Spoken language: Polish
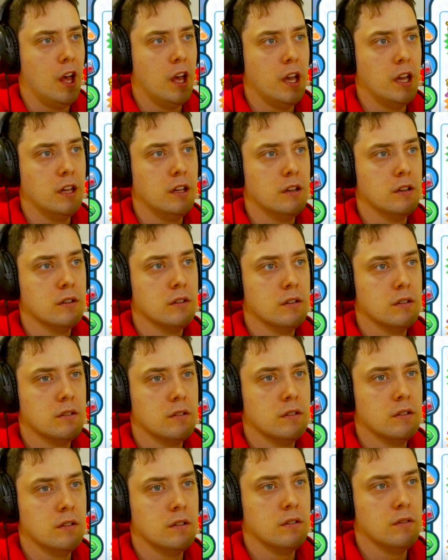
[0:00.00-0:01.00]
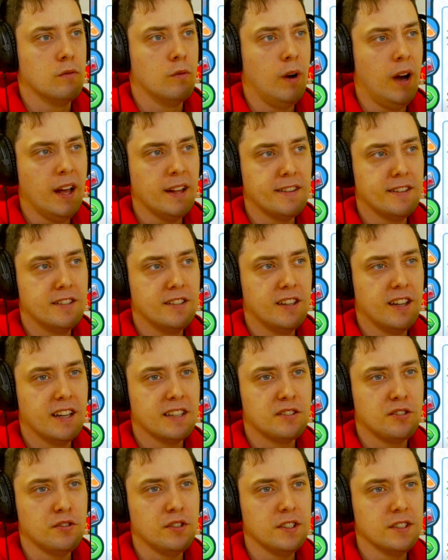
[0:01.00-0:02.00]
Hej. Ładnie,
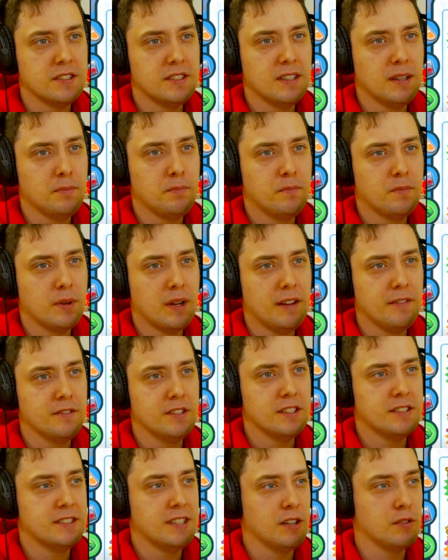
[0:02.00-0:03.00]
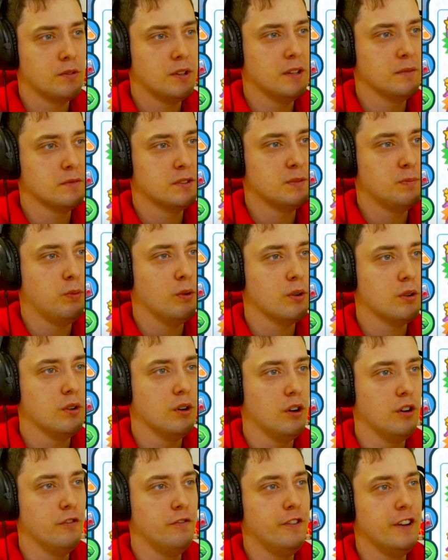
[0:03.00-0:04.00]
to jest naprawdę całkiem
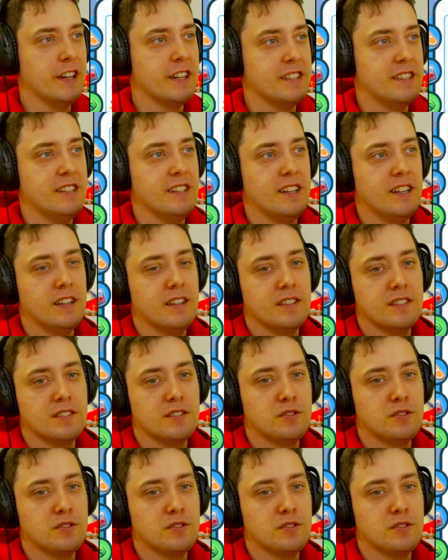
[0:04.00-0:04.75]
spoko oferta.